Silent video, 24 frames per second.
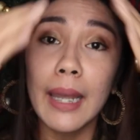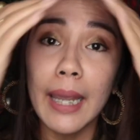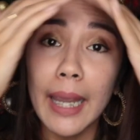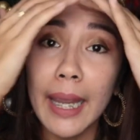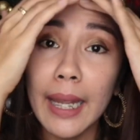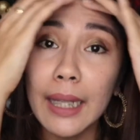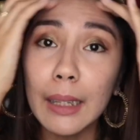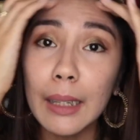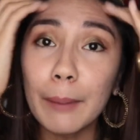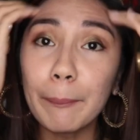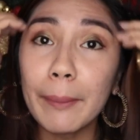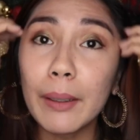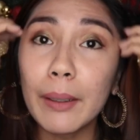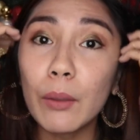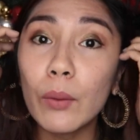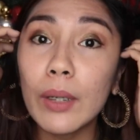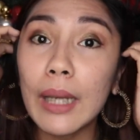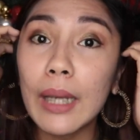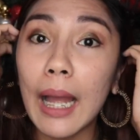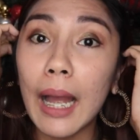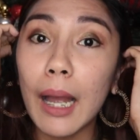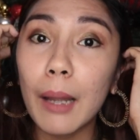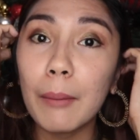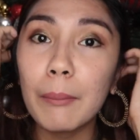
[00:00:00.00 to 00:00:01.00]
And kapag
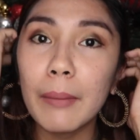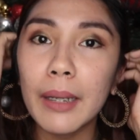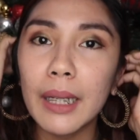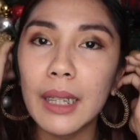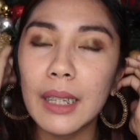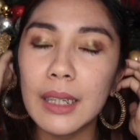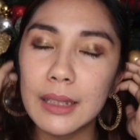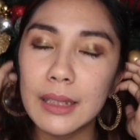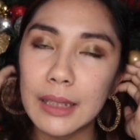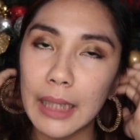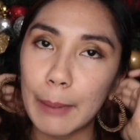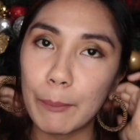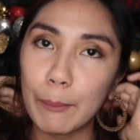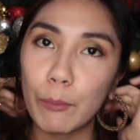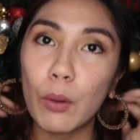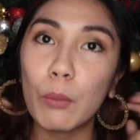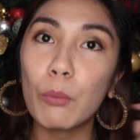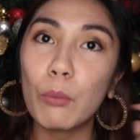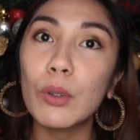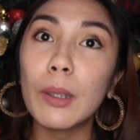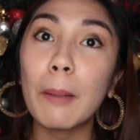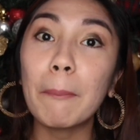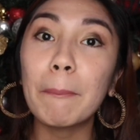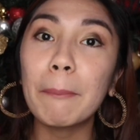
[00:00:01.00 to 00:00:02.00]
wala kang maisip,
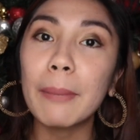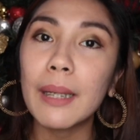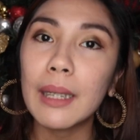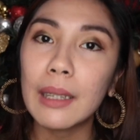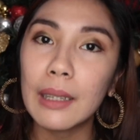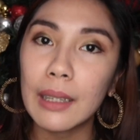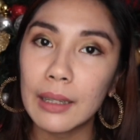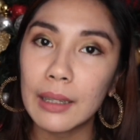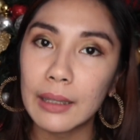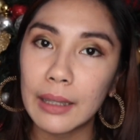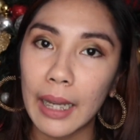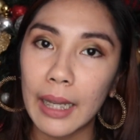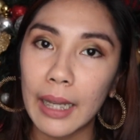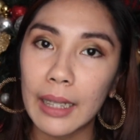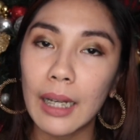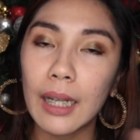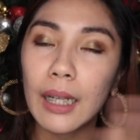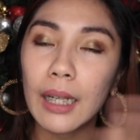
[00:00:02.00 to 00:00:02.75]
huwag mo nang pilitin.